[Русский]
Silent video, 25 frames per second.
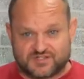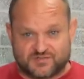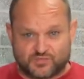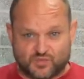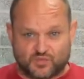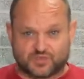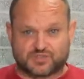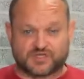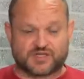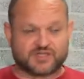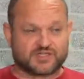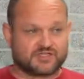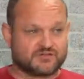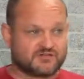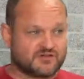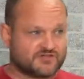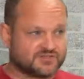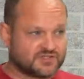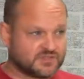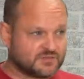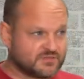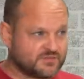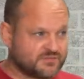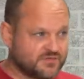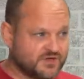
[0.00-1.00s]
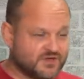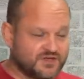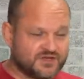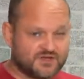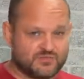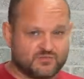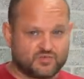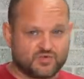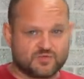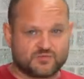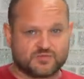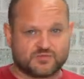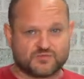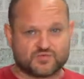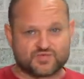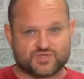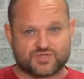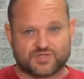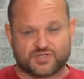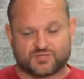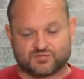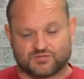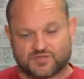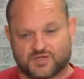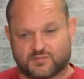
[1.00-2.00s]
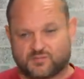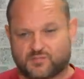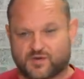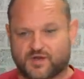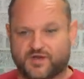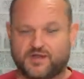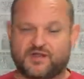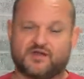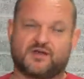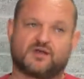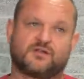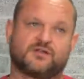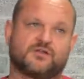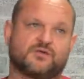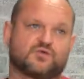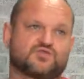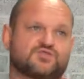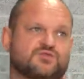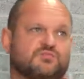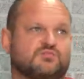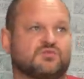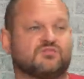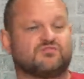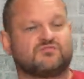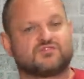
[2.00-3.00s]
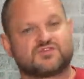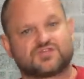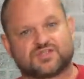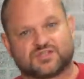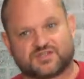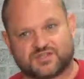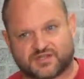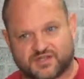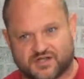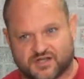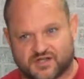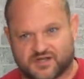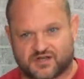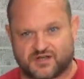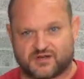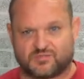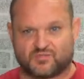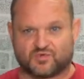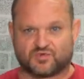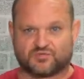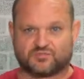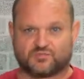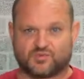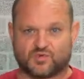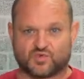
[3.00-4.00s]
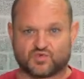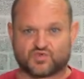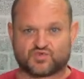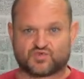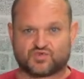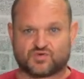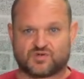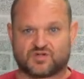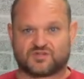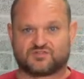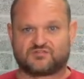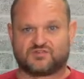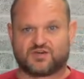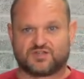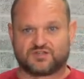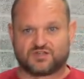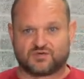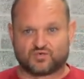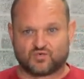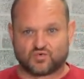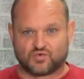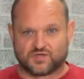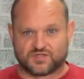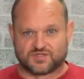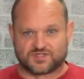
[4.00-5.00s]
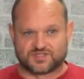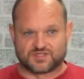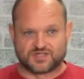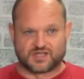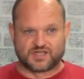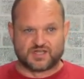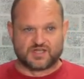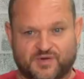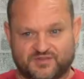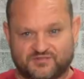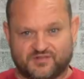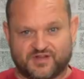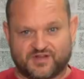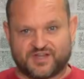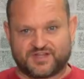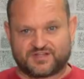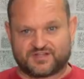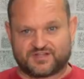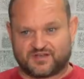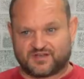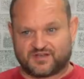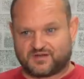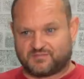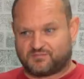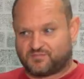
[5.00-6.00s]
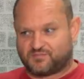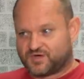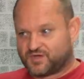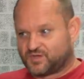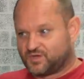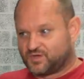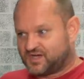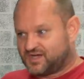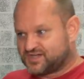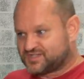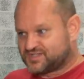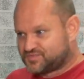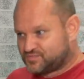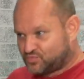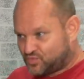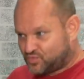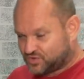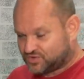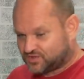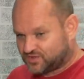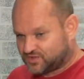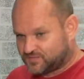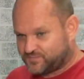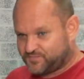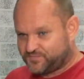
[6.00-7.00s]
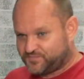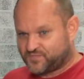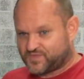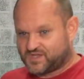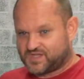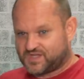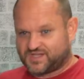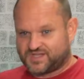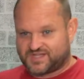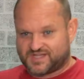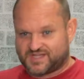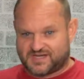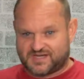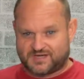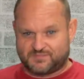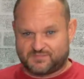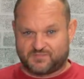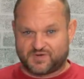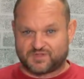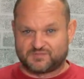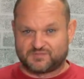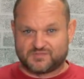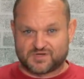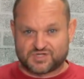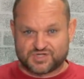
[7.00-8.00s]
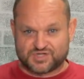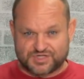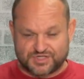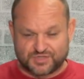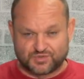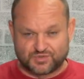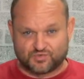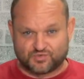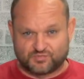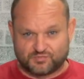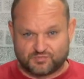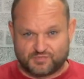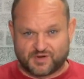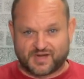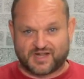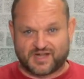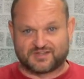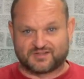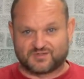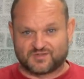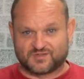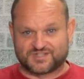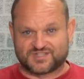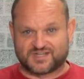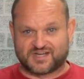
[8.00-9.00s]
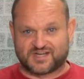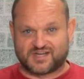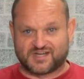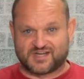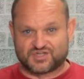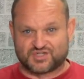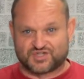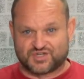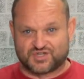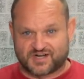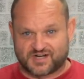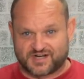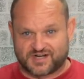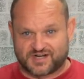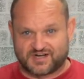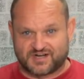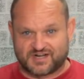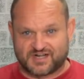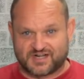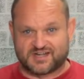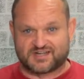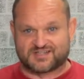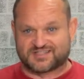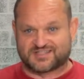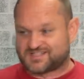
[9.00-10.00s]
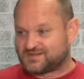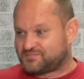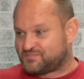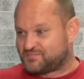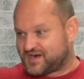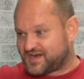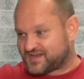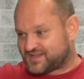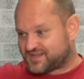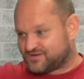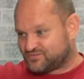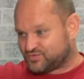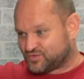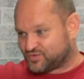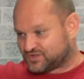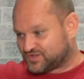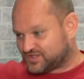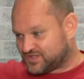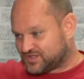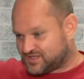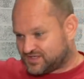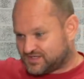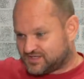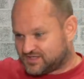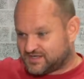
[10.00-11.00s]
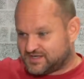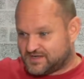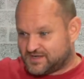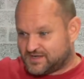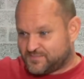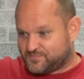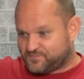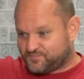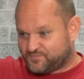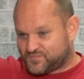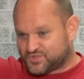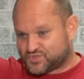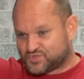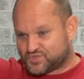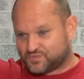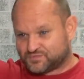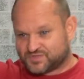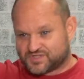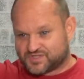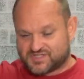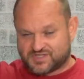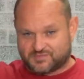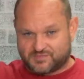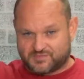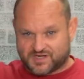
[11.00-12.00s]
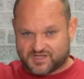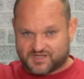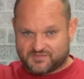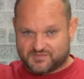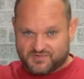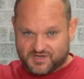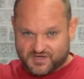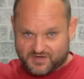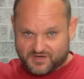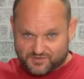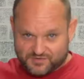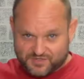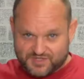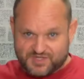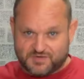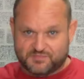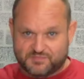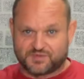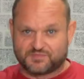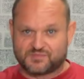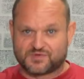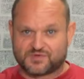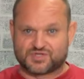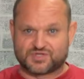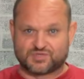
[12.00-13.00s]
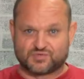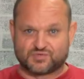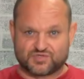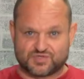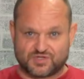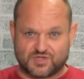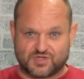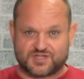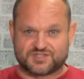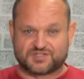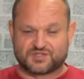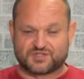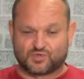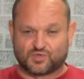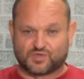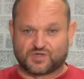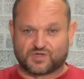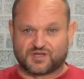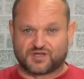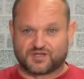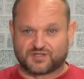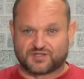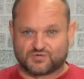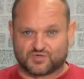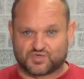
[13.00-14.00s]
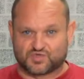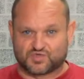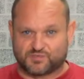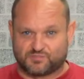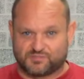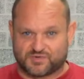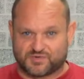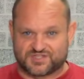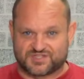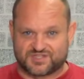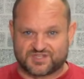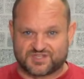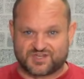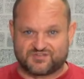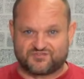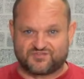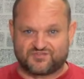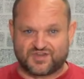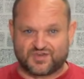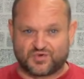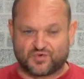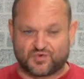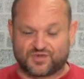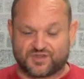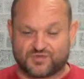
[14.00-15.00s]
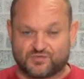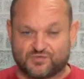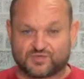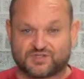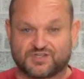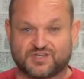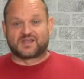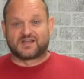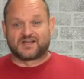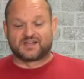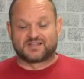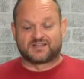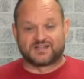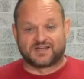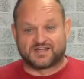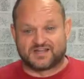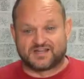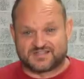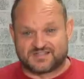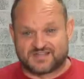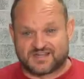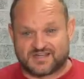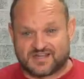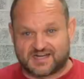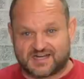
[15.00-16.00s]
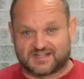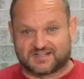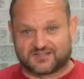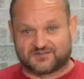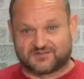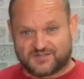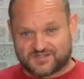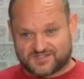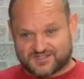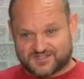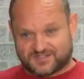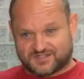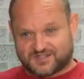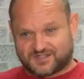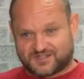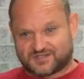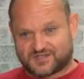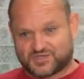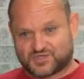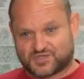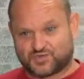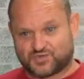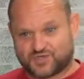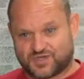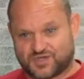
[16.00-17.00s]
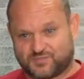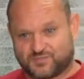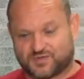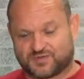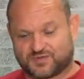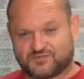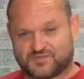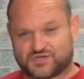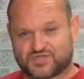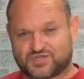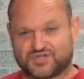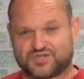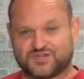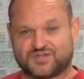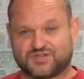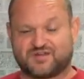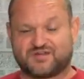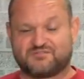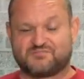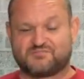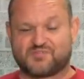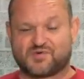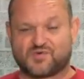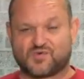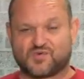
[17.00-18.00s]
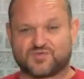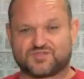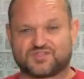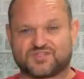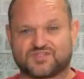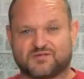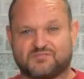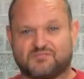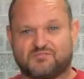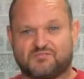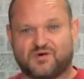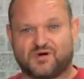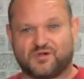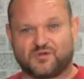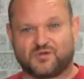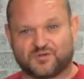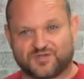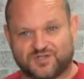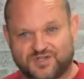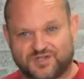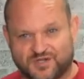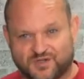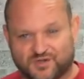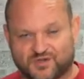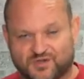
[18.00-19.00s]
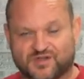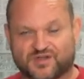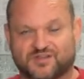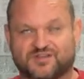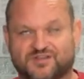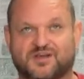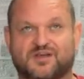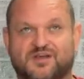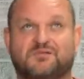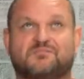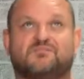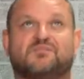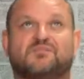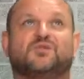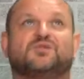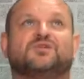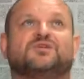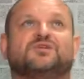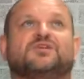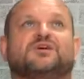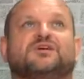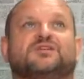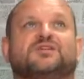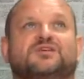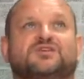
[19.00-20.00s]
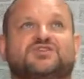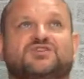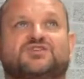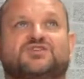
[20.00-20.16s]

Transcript: осмотра этого автомобиля не будет, потому что я туда приехал, я уже был выжатый как лимон. Плюс 42 на улице. Предварительно был осмотр я под машину прятался от жары, как собаки. Вот на бездомные собаки бегают, они под машину залазят только для того, чтобы посидеть в тенек. И вот когда я закатывался на этой штуке под машину, я просто балдел, когда я был не на этой